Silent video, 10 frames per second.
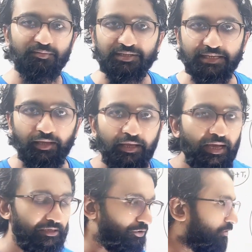এম জি
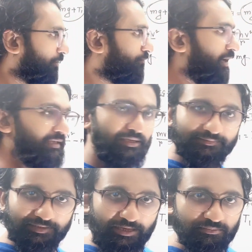আর কখন মাইনাস
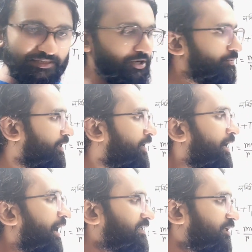এম জি হবে
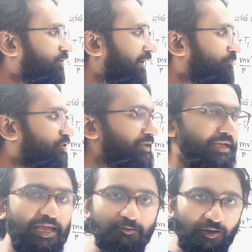আশা করি আপনি যদি
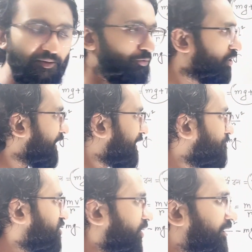এইভাবে মনে রাখেন
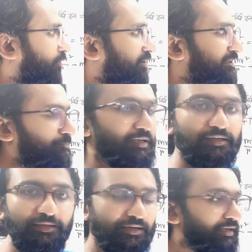বিষয়টা কনসেপ্টটা
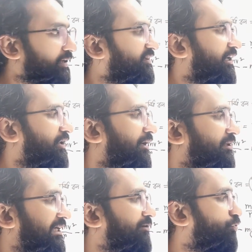ক্লিয়ার রাখেন তাহলে
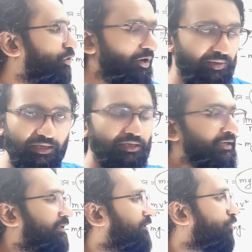আমাদের আর ভুল হবে না
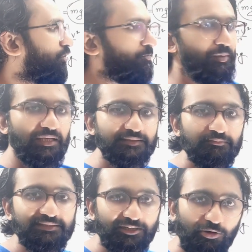যে কখন প্লাস এম
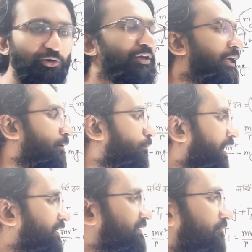জি আর কখন মাইনাস